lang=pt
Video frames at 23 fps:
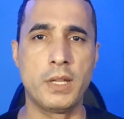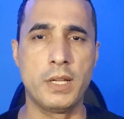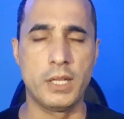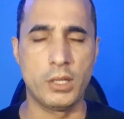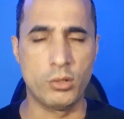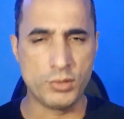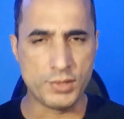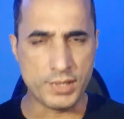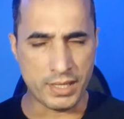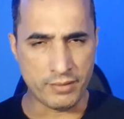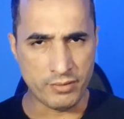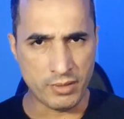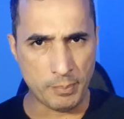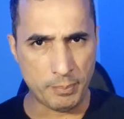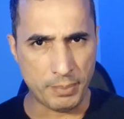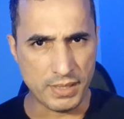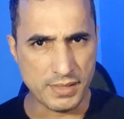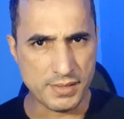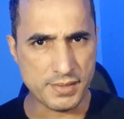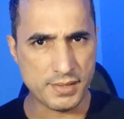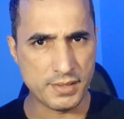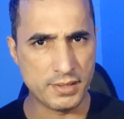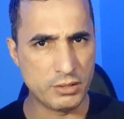Eu estava
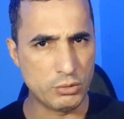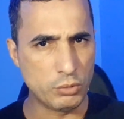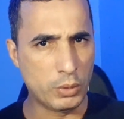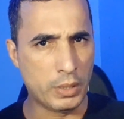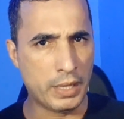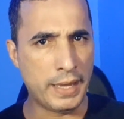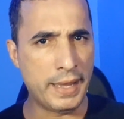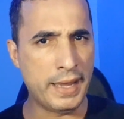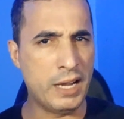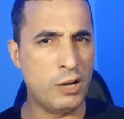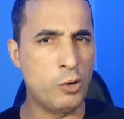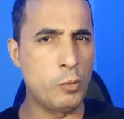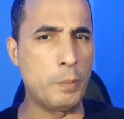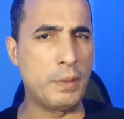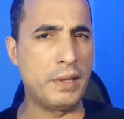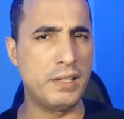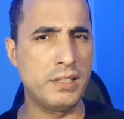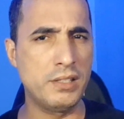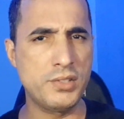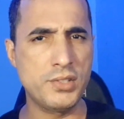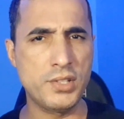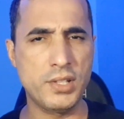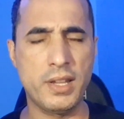pensando
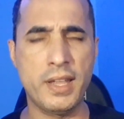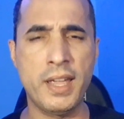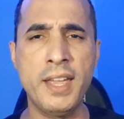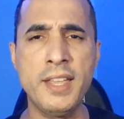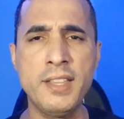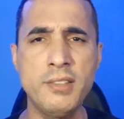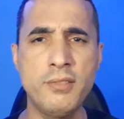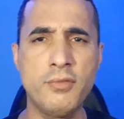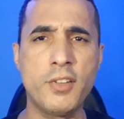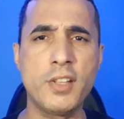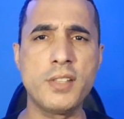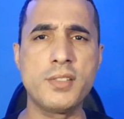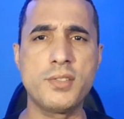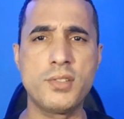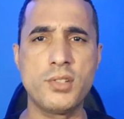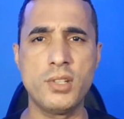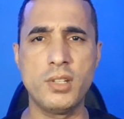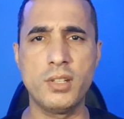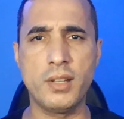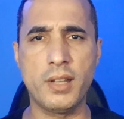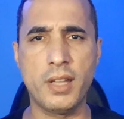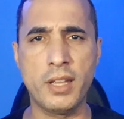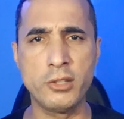realmente em
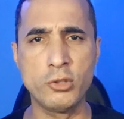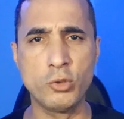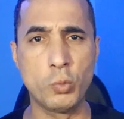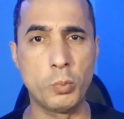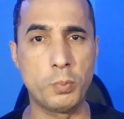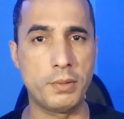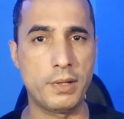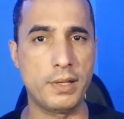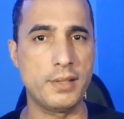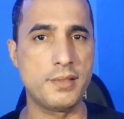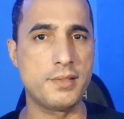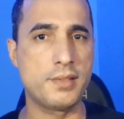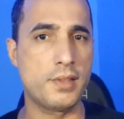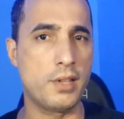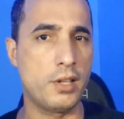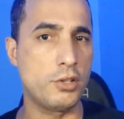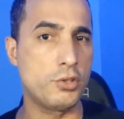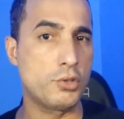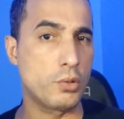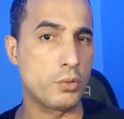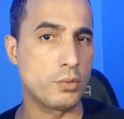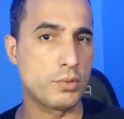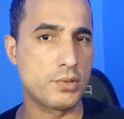investir em um
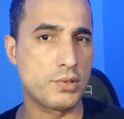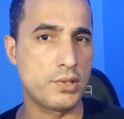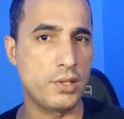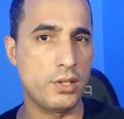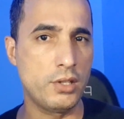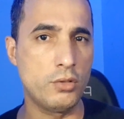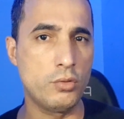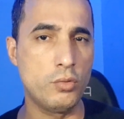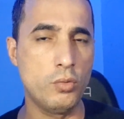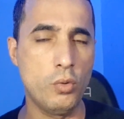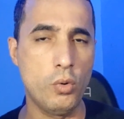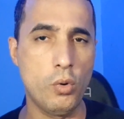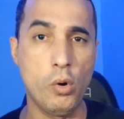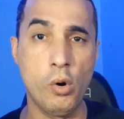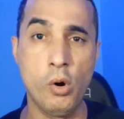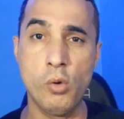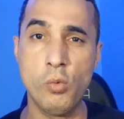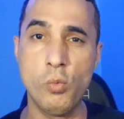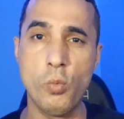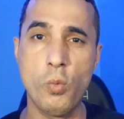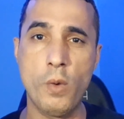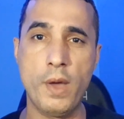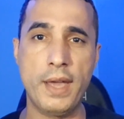PlayStation 5
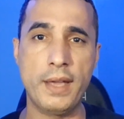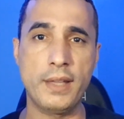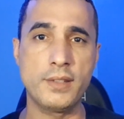ou um